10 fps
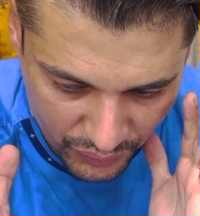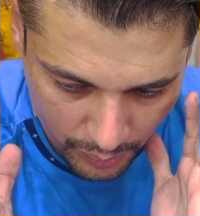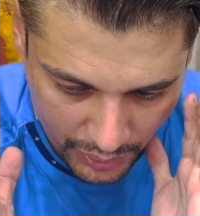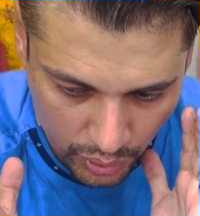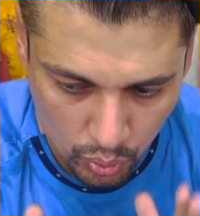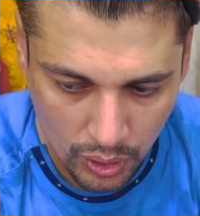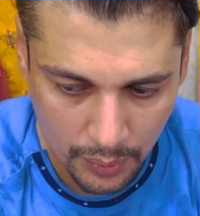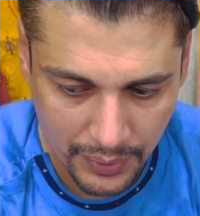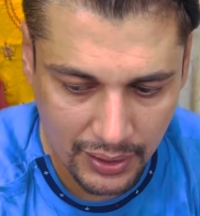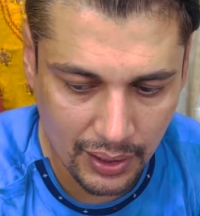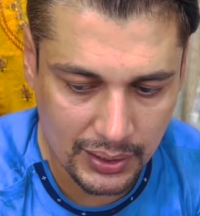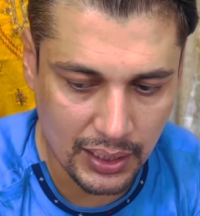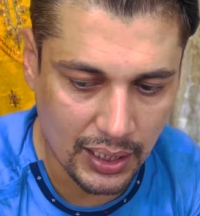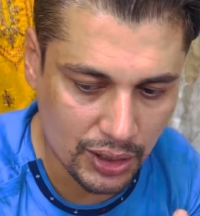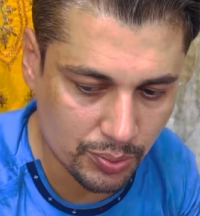मैं टूर पे गया था
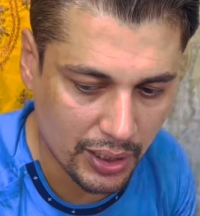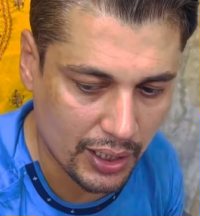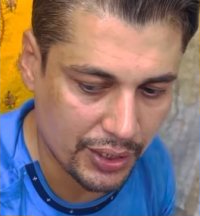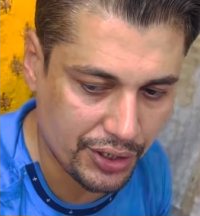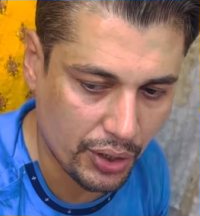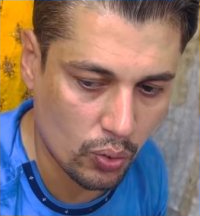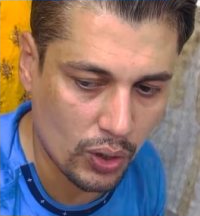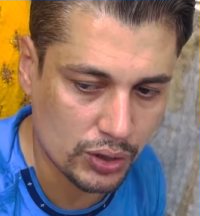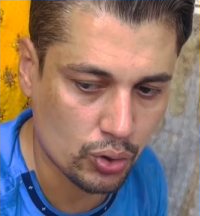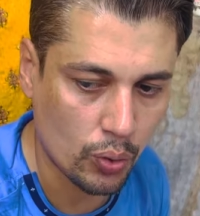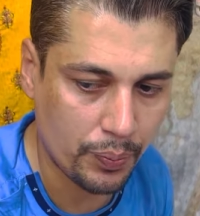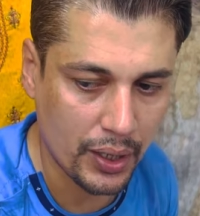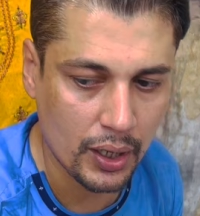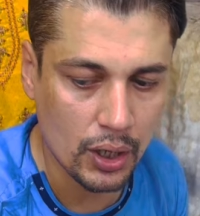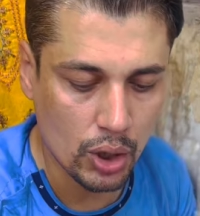आज मेरा एंट्री हुआ है शॉप पे
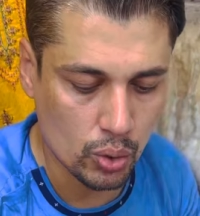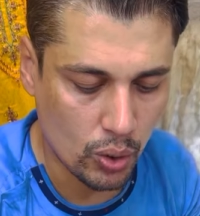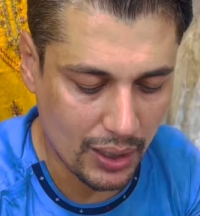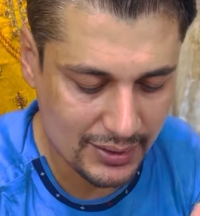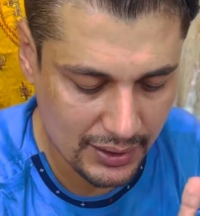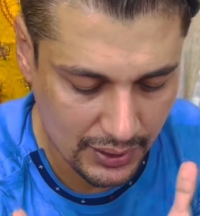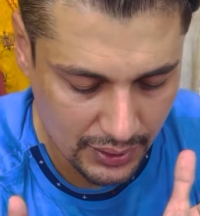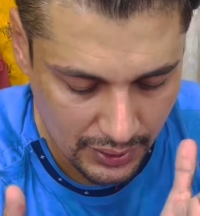तो आज से